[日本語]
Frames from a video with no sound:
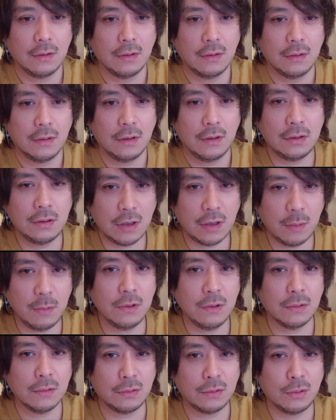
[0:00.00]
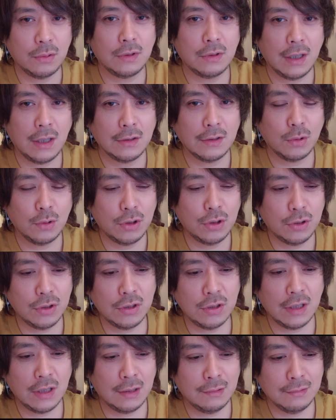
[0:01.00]
行ってみようって言って、その
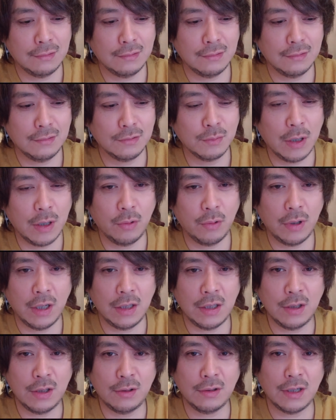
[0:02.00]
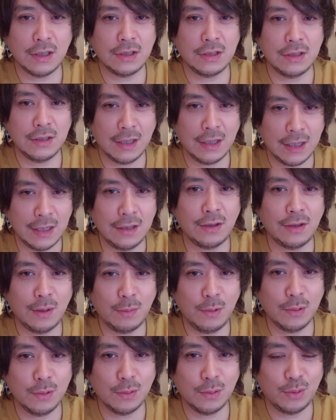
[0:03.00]
羊、あの、馬小屋にいるらしいから行って
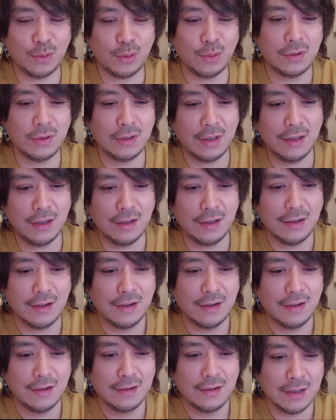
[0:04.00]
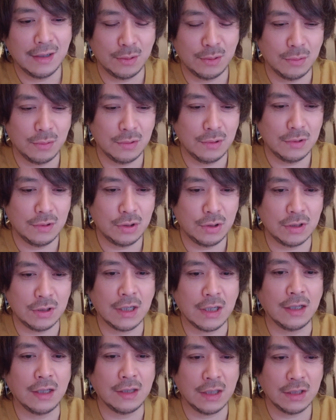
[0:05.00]
みようって言って、あの、
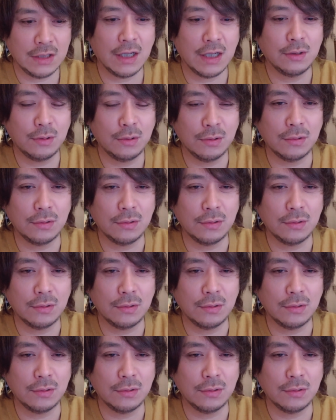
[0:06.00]
羊飼いたちが来るっ